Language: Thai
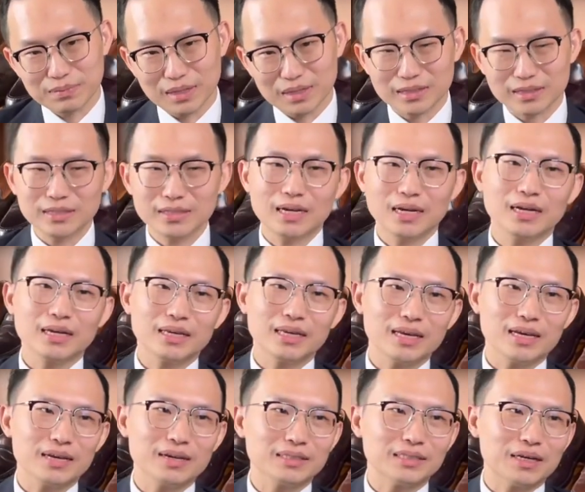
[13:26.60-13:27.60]
เหมือนเสื้อกาง
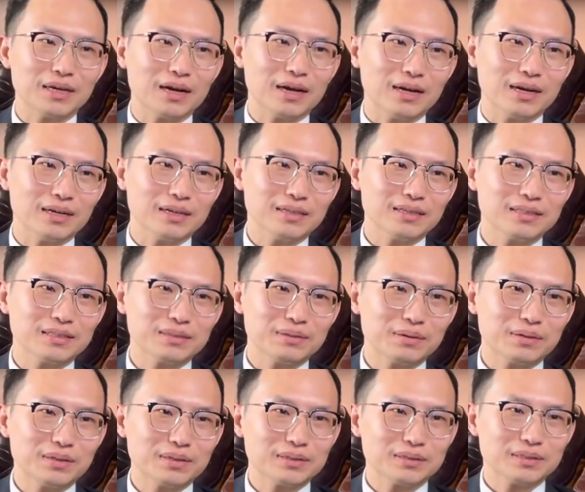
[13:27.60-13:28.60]
เกงจะ
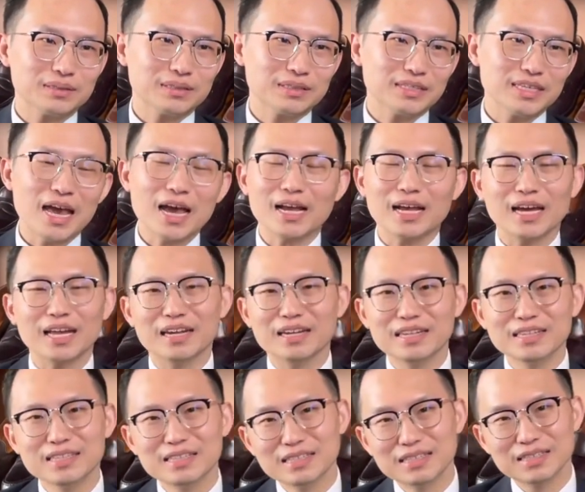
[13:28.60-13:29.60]
แยกกัน
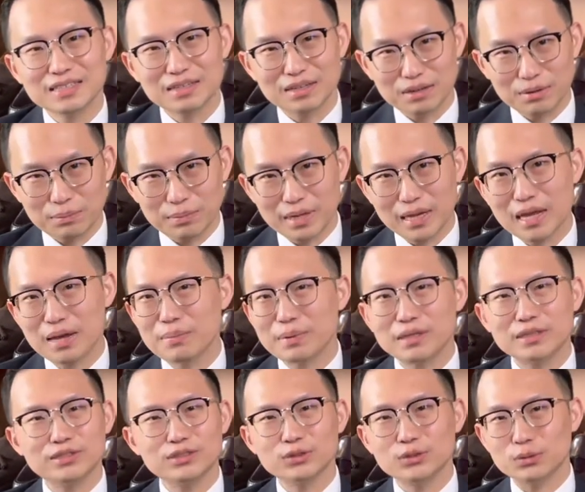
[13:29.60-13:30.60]
ไม่ได้
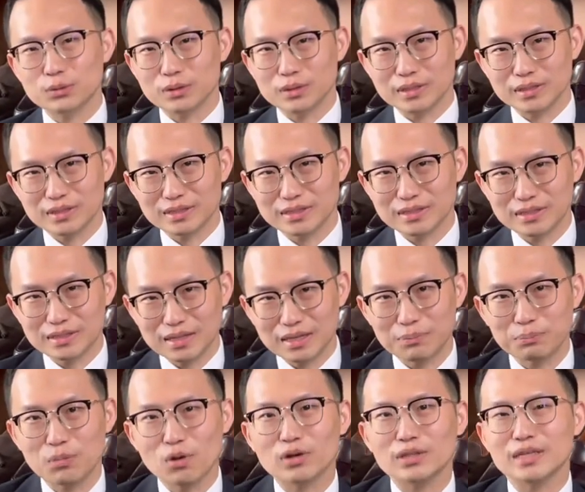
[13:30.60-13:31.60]
เป็นสูตร
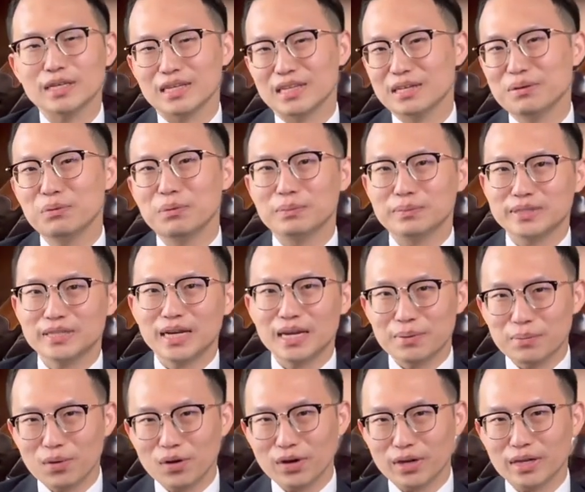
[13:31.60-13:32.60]
ปกติที่ผม
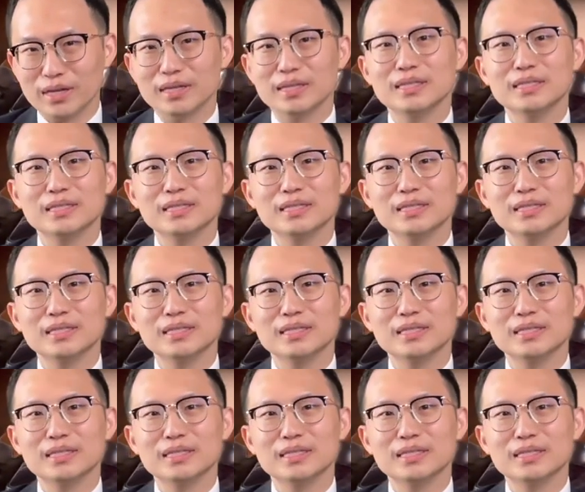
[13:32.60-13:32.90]
ใส่บ่อย